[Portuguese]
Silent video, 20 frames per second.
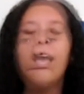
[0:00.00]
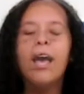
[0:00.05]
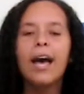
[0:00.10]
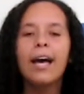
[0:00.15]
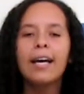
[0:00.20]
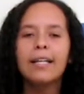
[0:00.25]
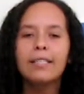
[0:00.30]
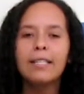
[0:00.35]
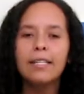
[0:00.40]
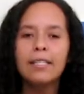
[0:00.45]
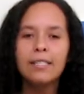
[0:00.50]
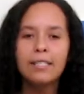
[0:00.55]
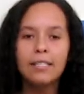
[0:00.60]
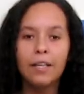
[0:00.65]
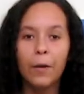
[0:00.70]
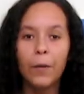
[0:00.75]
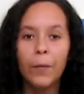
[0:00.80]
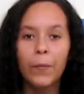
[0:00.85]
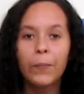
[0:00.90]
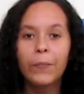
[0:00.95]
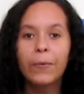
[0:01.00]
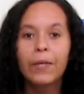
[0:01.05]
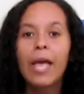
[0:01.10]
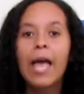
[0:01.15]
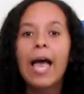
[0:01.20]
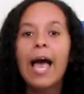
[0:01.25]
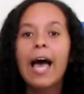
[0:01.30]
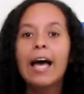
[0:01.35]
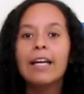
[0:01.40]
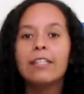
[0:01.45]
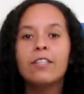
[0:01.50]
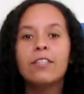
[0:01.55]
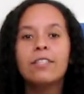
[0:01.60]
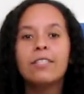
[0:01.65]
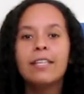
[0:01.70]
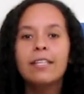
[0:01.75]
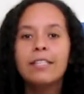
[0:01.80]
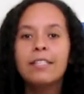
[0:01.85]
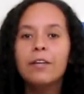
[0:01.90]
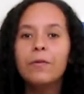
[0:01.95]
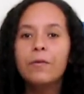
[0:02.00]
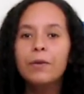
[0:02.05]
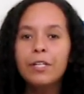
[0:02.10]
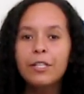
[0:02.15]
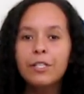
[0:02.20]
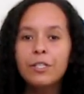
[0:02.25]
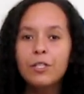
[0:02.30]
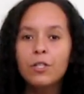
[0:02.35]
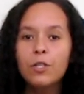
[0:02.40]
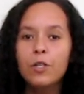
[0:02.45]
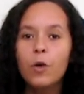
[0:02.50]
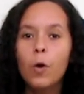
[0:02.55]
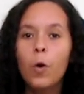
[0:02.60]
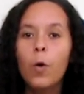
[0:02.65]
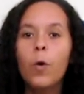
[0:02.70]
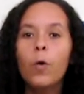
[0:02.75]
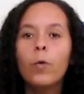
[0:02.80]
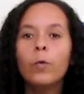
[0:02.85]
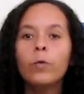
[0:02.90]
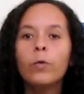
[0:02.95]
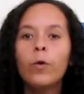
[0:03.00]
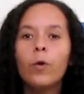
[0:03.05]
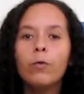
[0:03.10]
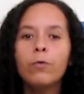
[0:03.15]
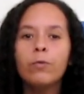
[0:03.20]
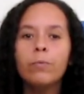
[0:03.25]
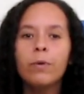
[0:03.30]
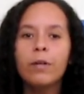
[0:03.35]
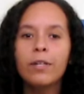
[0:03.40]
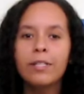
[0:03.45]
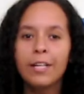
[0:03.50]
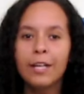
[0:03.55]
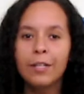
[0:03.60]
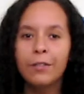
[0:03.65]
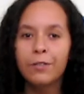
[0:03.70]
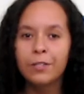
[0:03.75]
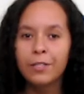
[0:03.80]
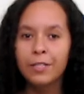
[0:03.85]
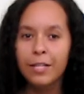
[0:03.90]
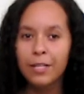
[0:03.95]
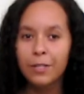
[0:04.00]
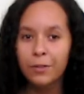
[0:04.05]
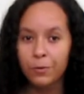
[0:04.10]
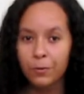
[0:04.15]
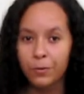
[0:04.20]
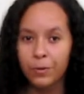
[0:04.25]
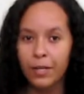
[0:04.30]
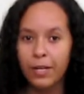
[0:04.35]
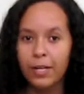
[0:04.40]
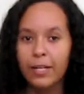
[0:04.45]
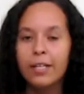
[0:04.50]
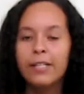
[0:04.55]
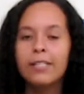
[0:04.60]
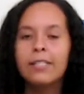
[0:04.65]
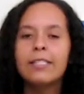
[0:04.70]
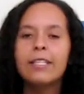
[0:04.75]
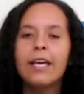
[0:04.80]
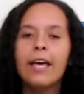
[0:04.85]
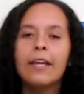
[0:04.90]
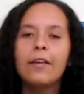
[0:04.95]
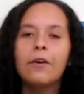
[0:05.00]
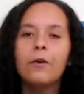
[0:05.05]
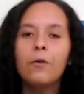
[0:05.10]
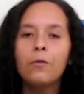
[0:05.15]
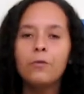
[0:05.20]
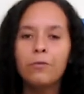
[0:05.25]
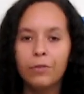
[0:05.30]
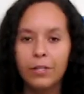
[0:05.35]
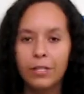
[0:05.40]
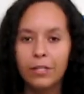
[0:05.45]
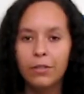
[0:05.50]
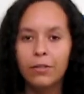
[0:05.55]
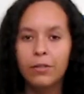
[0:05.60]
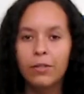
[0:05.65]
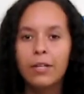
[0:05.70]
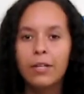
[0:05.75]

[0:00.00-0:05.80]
Atenção! A associação iniciou um novo projeto de leitura, Série Conflito.